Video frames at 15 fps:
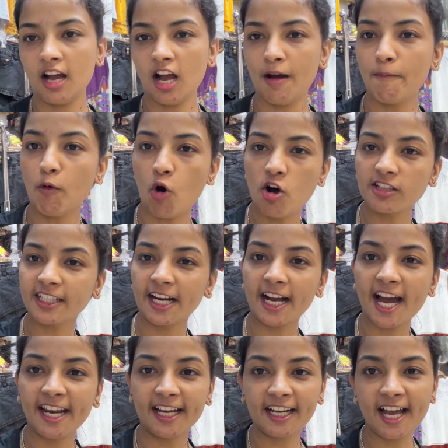आप बहुत ज़्यादा
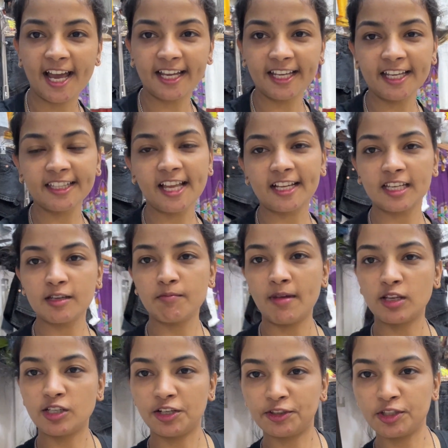खाना खाएंगे ताकि
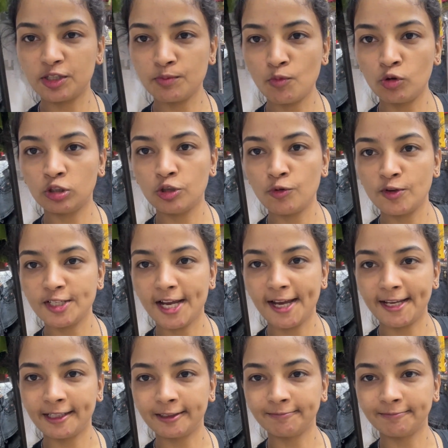मैं जल्दी से मोती हो जाए